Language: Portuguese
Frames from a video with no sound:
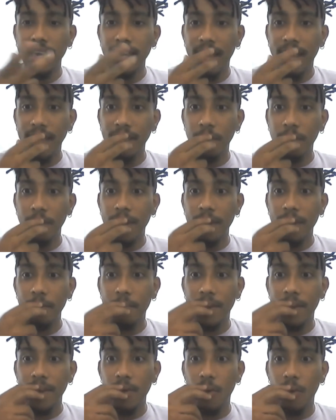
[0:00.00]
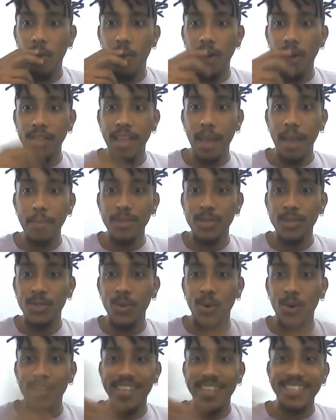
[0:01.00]
e aí eu me lembrei o quanto é
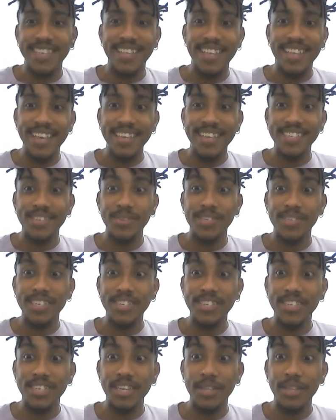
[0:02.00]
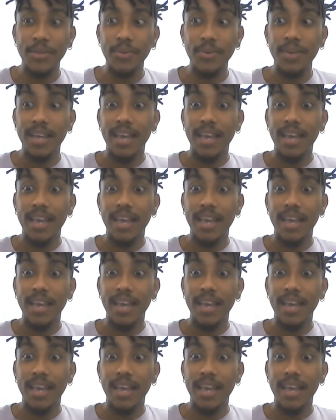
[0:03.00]
absurdo esse texto, no sentido.